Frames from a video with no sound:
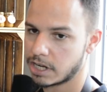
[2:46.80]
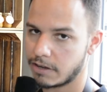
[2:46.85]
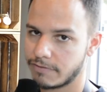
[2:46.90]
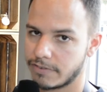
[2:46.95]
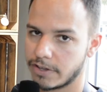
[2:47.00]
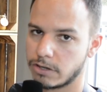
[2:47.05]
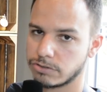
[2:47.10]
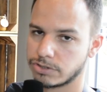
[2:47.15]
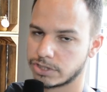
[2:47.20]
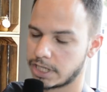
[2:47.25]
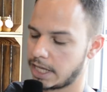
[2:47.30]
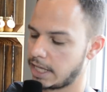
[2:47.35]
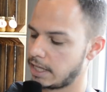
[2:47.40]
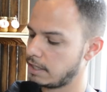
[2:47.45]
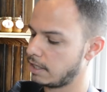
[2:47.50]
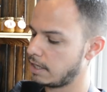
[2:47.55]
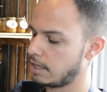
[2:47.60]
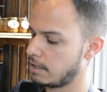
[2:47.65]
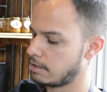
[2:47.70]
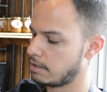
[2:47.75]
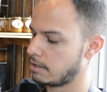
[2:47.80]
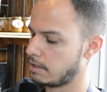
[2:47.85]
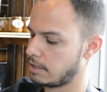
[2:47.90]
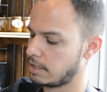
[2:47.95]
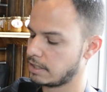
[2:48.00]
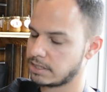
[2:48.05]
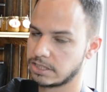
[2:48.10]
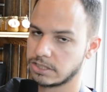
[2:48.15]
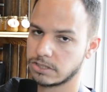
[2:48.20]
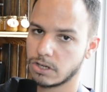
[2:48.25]
Kaffee aus Kenia.
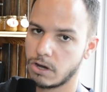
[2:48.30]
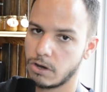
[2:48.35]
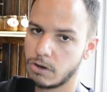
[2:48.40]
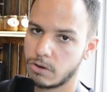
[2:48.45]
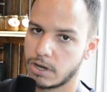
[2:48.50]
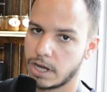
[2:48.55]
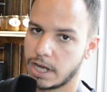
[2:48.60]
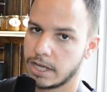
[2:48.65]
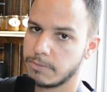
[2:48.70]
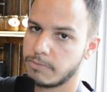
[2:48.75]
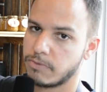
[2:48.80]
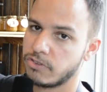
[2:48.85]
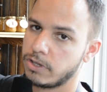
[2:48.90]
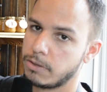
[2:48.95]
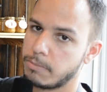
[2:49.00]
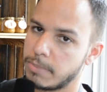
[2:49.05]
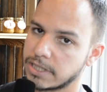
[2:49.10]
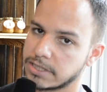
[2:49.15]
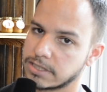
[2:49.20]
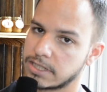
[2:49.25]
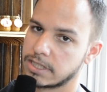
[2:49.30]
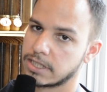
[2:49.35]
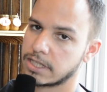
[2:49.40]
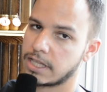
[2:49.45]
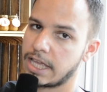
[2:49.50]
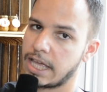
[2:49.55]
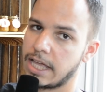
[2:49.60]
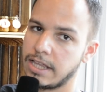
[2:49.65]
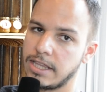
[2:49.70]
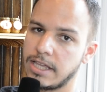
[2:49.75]
Das ist auch ein von die besten
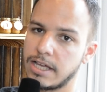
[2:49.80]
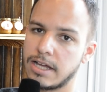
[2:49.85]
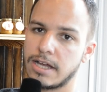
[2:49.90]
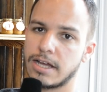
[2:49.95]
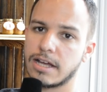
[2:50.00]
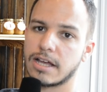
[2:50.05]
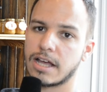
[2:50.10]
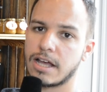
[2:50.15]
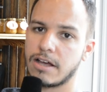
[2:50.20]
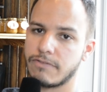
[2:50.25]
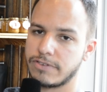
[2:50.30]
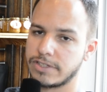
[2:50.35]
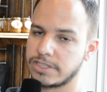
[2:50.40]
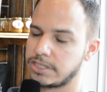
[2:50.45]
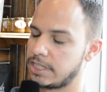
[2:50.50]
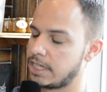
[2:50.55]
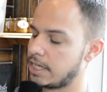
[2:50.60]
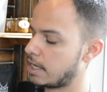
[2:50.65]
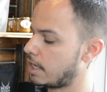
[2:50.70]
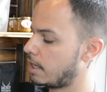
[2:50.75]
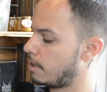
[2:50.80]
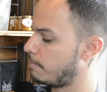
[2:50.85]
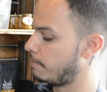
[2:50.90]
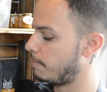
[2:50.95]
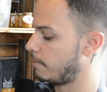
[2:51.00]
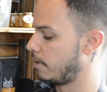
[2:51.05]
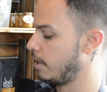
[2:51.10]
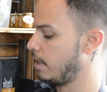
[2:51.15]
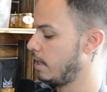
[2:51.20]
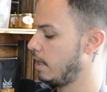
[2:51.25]
Kenia-Kaffees, die ich habe
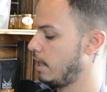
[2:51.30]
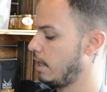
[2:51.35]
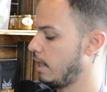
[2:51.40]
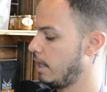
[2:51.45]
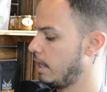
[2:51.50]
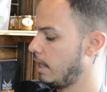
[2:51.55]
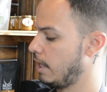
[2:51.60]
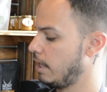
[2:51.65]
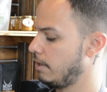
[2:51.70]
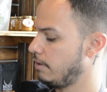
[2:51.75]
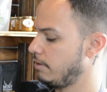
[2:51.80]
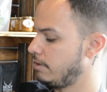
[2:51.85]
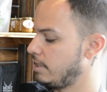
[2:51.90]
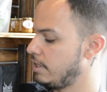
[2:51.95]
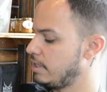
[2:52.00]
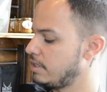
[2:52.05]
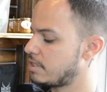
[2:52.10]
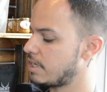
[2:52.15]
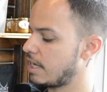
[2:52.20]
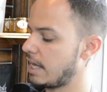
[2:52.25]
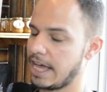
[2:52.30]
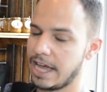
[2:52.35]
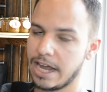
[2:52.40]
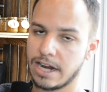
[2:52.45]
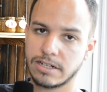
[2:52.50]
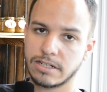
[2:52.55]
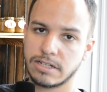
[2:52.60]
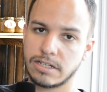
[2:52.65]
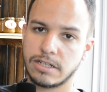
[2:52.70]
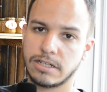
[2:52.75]
diese
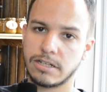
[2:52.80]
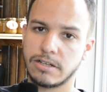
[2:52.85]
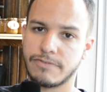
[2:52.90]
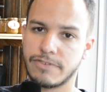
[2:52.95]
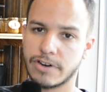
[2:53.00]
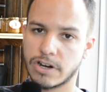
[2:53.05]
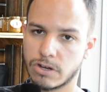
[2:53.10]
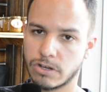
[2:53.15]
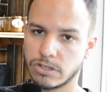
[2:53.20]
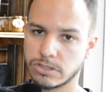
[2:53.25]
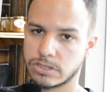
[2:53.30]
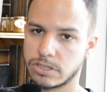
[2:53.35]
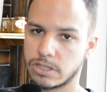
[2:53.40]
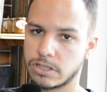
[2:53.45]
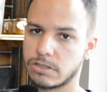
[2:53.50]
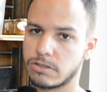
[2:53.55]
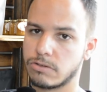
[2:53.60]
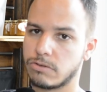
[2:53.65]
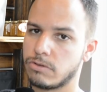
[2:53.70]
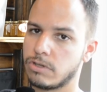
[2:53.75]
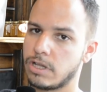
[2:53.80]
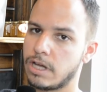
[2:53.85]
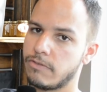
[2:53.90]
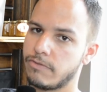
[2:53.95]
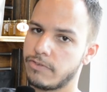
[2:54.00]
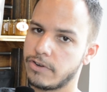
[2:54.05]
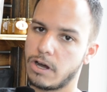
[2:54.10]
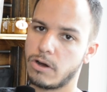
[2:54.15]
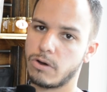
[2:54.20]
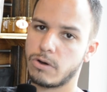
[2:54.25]
Ernte verkostet und haben
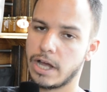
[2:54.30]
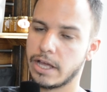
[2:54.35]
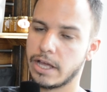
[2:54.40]
wir auch